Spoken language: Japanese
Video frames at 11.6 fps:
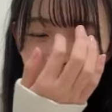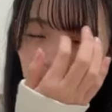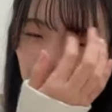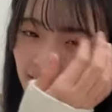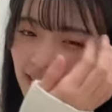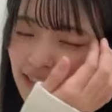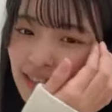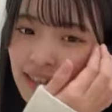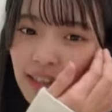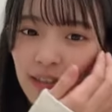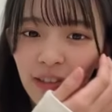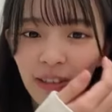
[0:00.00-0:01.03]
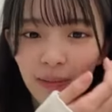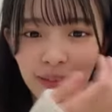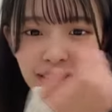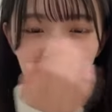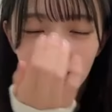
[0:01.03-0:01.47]
タやぴょんの生誕祭の
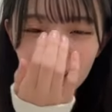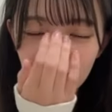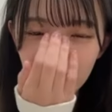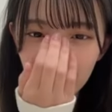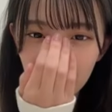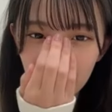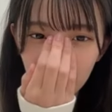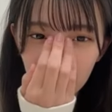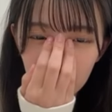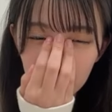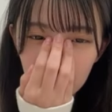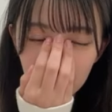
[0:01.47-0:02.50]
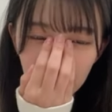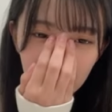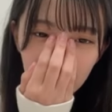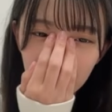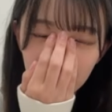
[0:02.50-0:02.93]
手紙シンシンさんからって予想し
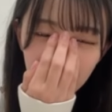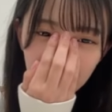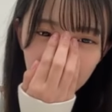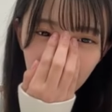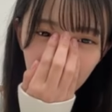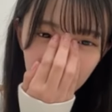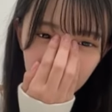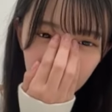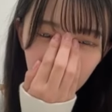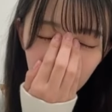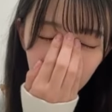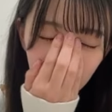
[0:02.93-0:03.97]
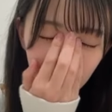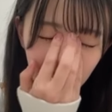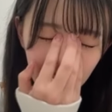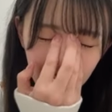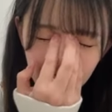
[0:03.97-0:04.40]
てた全然してなかった
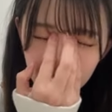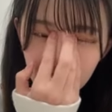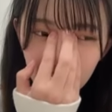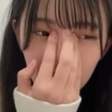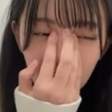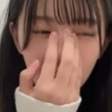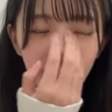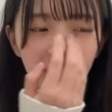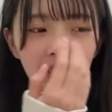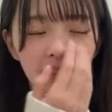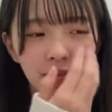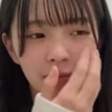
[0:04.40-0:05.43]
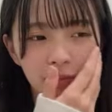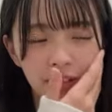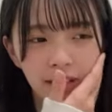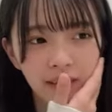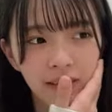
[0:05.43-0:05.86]
絶対同期や
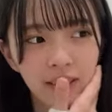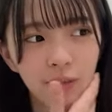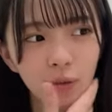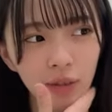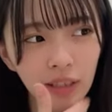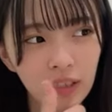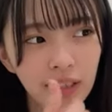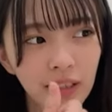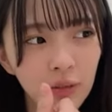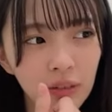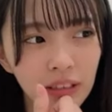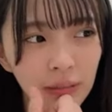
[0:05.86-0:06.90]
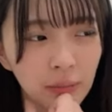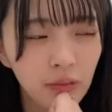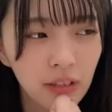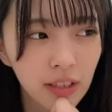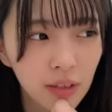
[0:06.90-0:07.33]
と思ってた私同期からお手
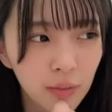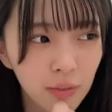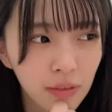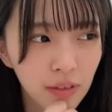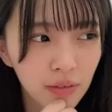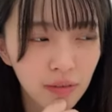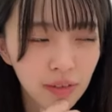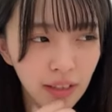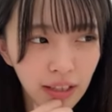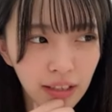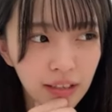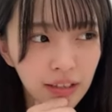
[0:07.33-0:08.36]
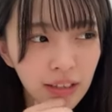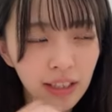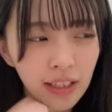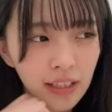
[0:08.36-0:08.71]
紙もらったことなくて